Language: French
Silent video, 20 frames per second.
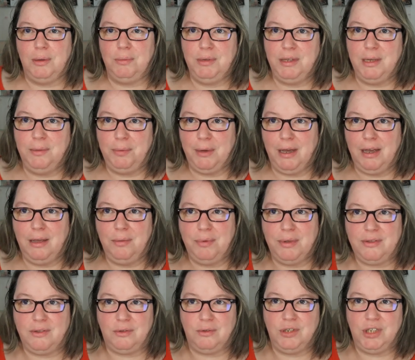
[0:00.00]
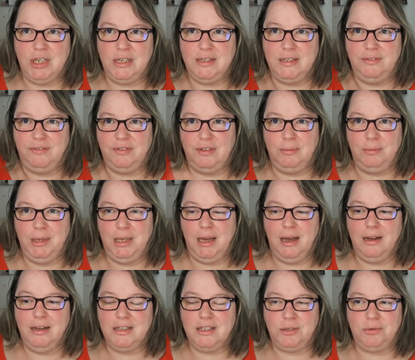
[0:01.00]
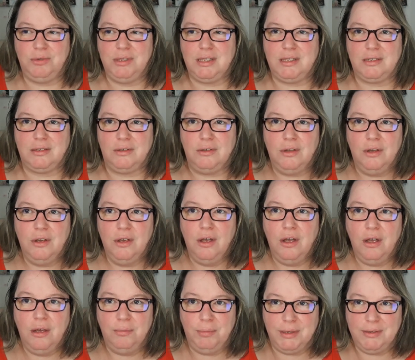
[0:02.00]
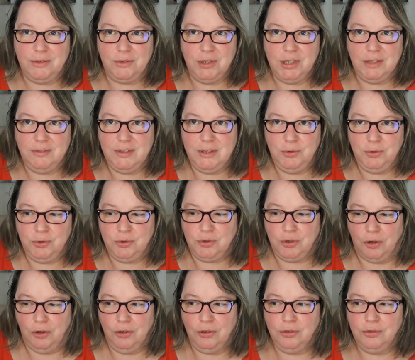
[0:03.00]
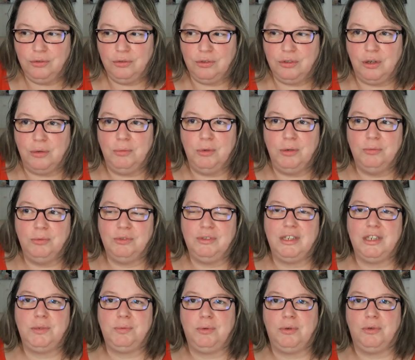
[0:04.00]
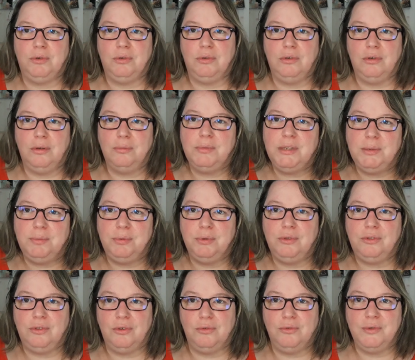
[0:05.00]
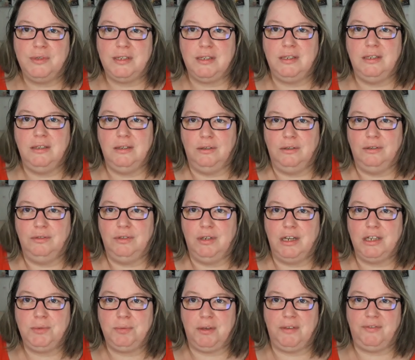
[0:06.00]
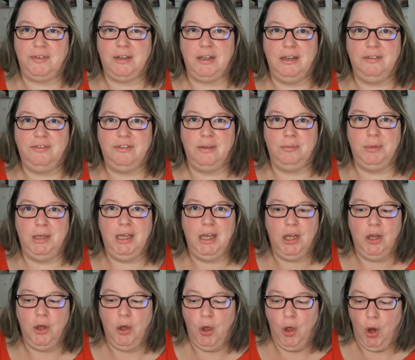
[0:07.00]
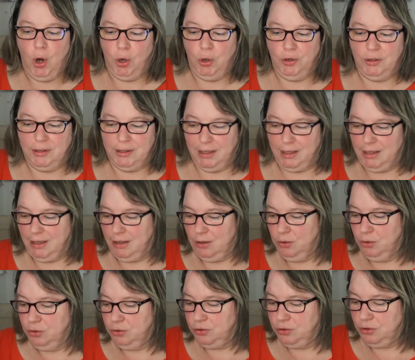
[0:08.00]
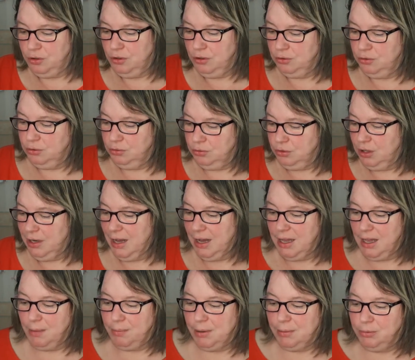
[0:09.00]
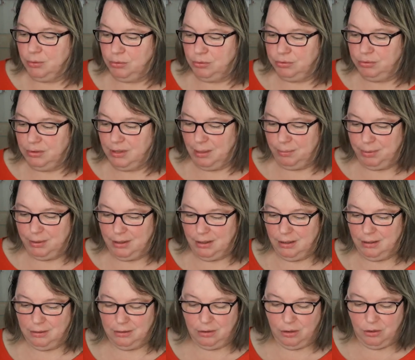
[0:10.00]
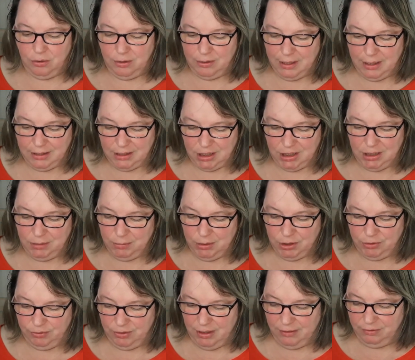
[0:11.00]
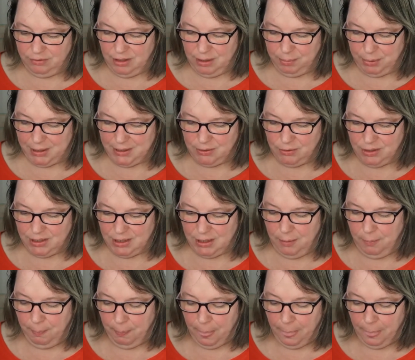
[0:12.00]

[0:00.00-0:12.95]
habillée pareil parce que je les ai filmés à la suite, parce que j'avais du temps. Donc comme le montage prend un petit peu de temps aussi, euh, voilà, je préférais les filmer l'une derrière l'autre. Donc là, il n'y a pas beaucoup, il n'y a pas grand d'articles, mais je voulais vous les présenter.